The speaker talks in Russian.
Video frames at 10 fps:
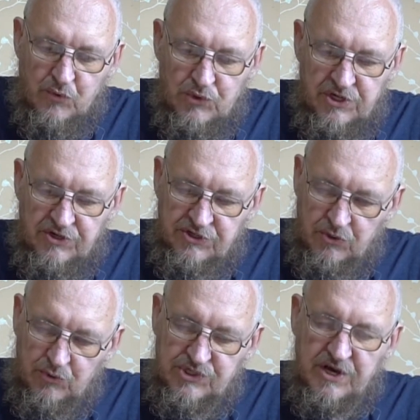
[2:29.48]
руки
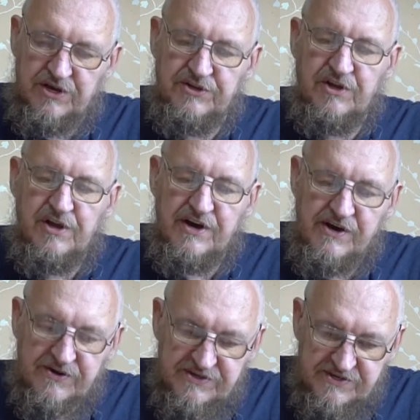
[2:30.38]
книгу Диогена
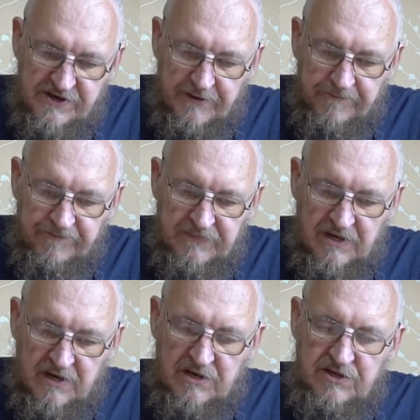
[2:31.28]
Лаэрция
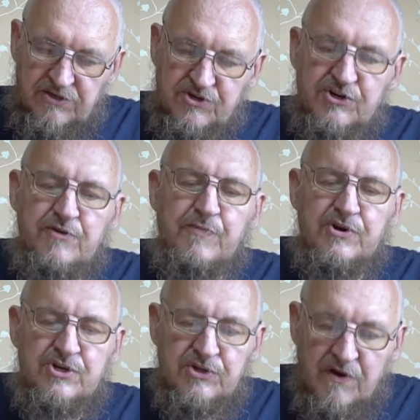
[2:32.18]
и даже не
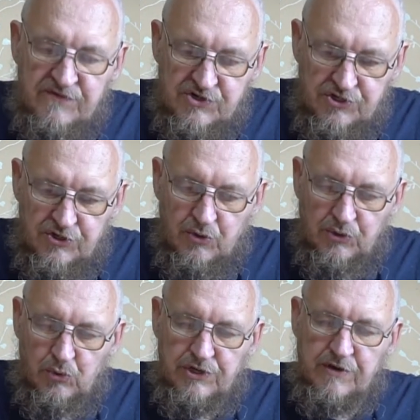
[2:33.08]
прочитавший ее, а
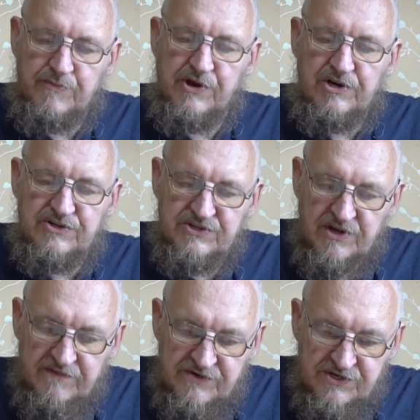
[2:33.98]
только
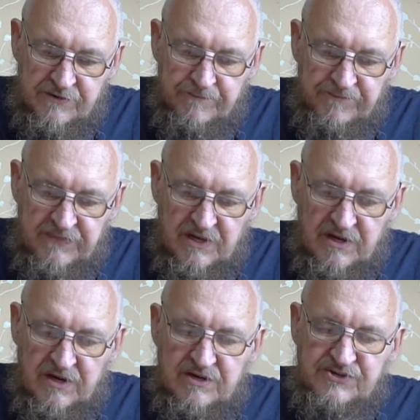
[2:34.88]
перелиставший,
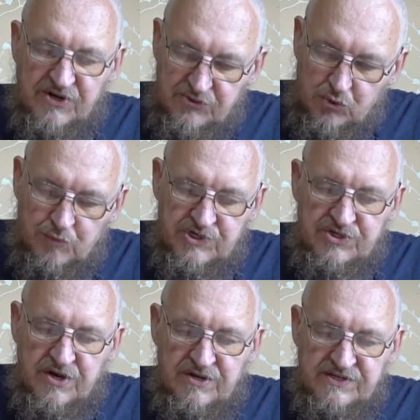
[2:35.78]
сразу
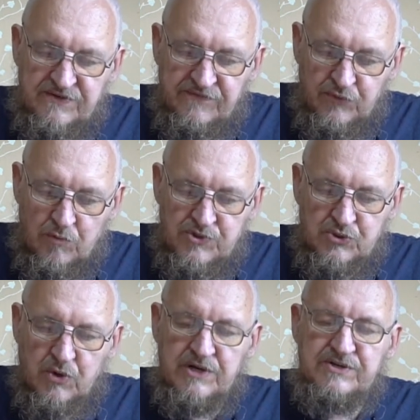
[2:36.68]
убеждается в том,
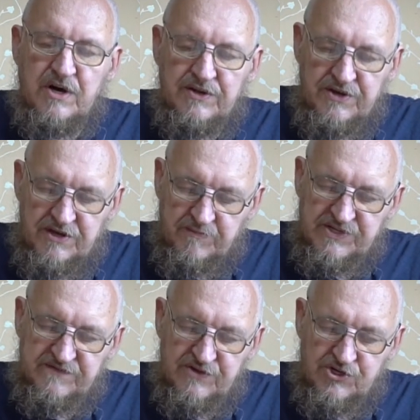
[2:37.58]
что хотя она и
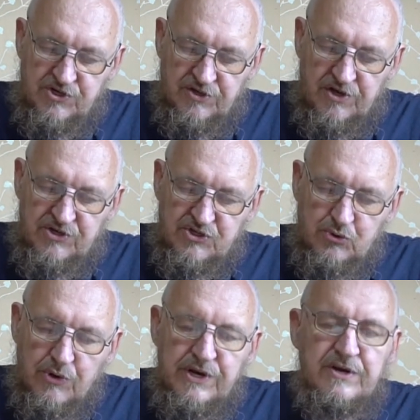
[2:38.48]
посвящена
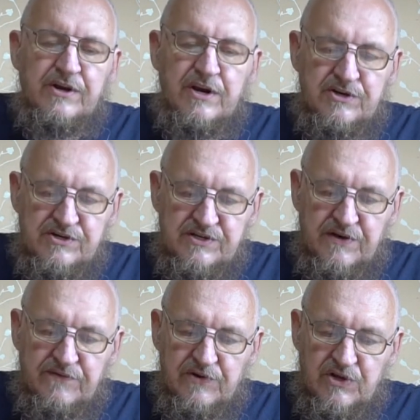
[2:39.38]
истории
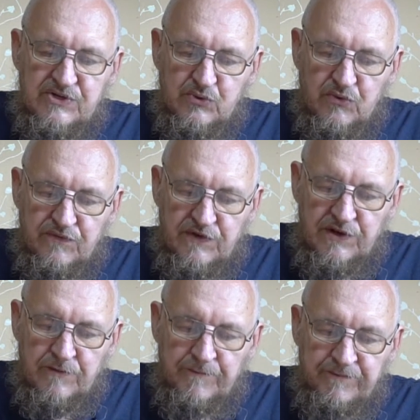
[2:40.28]
греческой философии,